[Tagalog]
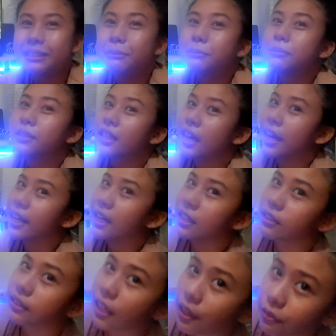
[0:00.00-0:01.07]
Kasi yung
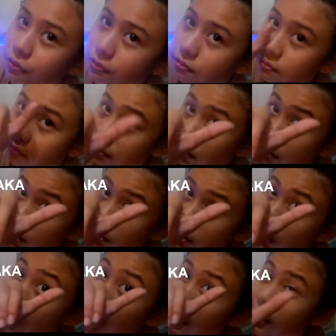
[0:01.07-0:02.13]
island life.
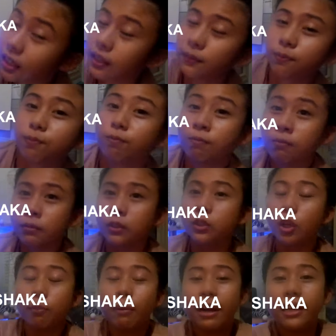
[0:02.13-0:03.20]
Siya ka.
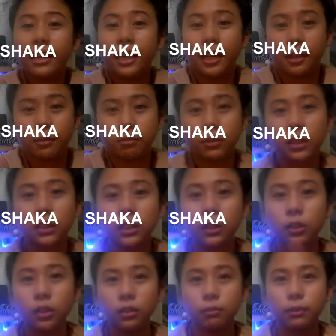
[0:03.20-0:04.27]
Yun, baile. Ganda
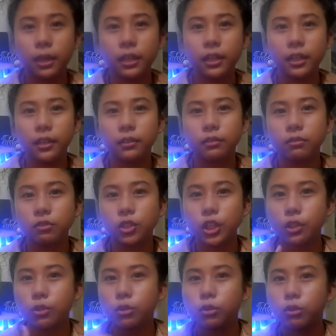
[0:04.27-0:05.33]
doon, baile.
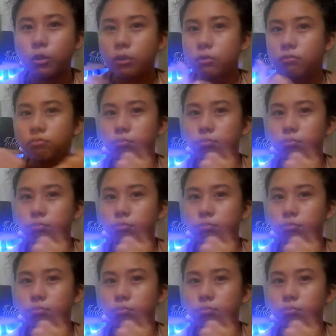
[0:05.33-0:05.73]
Check nyo to.